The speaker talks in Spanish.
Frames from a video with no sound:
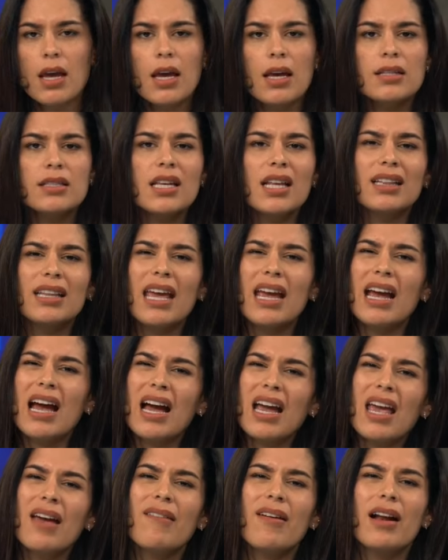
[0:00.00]
se
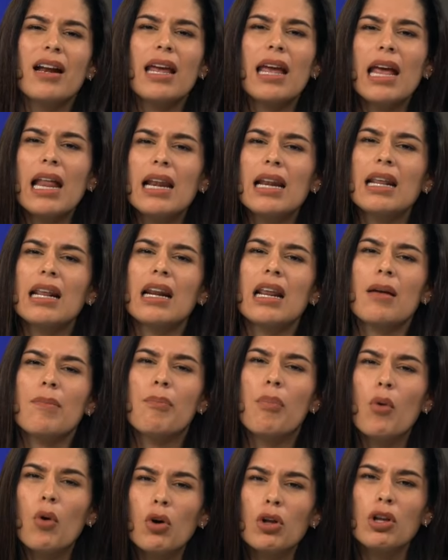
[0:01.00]
tenga que ver el
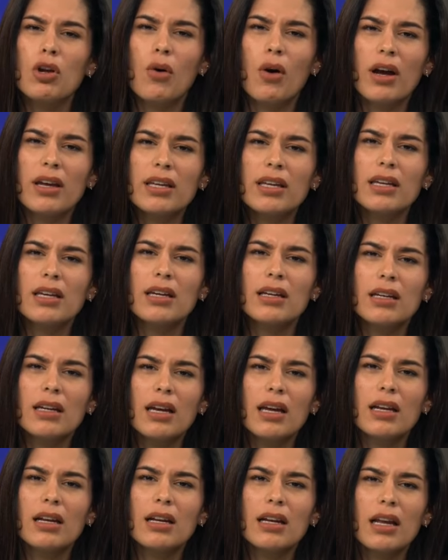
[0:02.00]
repollo ahí
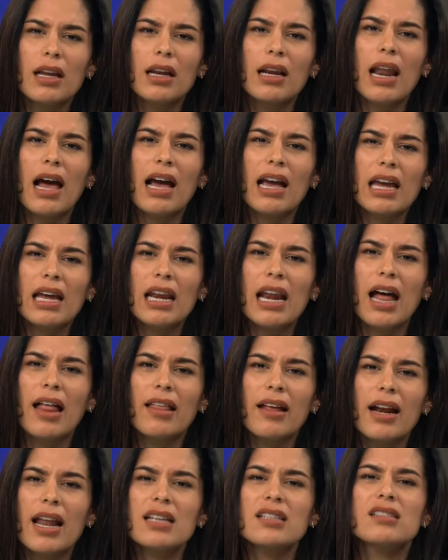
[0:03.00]
en, las
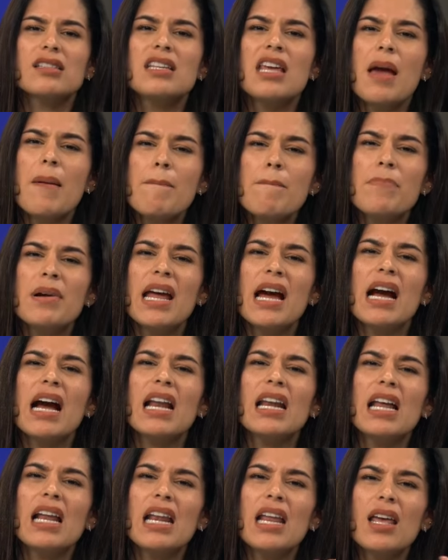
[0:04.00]
heladeras. Siempre a
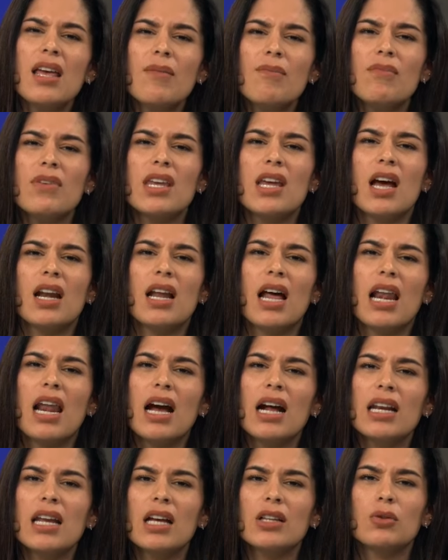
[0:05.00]
ganas les envían a
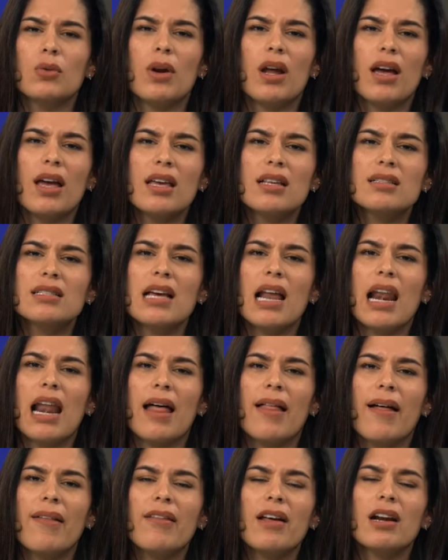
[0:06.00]
las criaturas
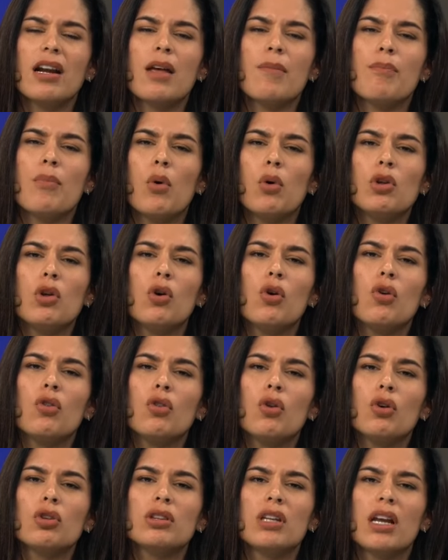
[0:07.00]
ensalada de repollo con
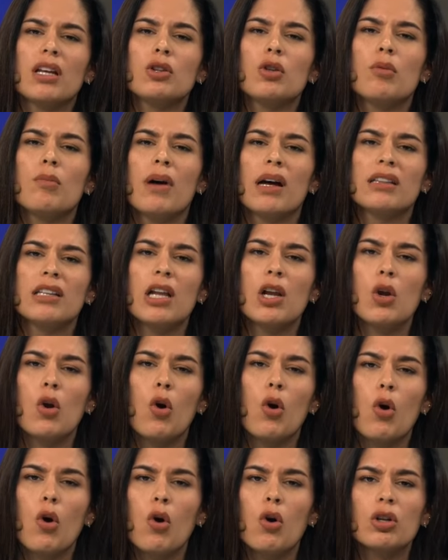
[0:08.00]
dos, tres tomates
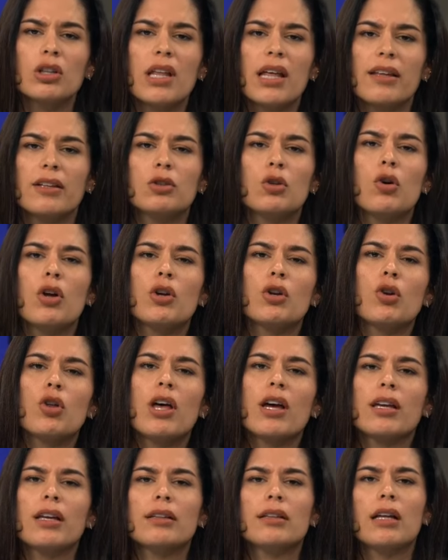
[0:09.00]
locos cortaditos en
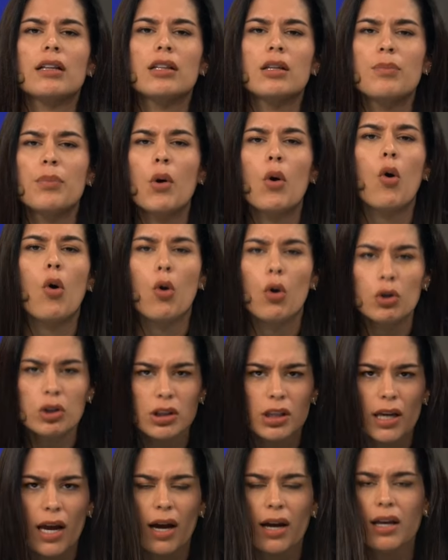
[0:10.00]
rodajitas tipo
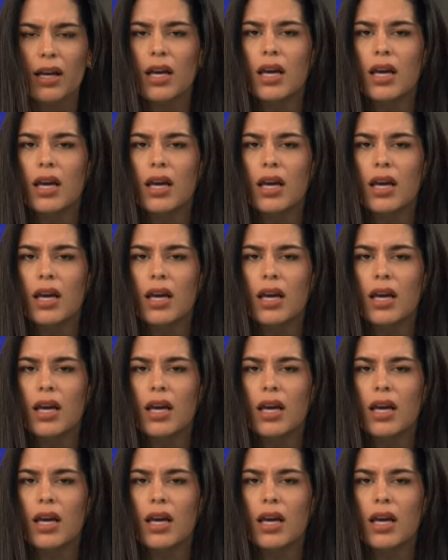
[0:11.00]
hostia.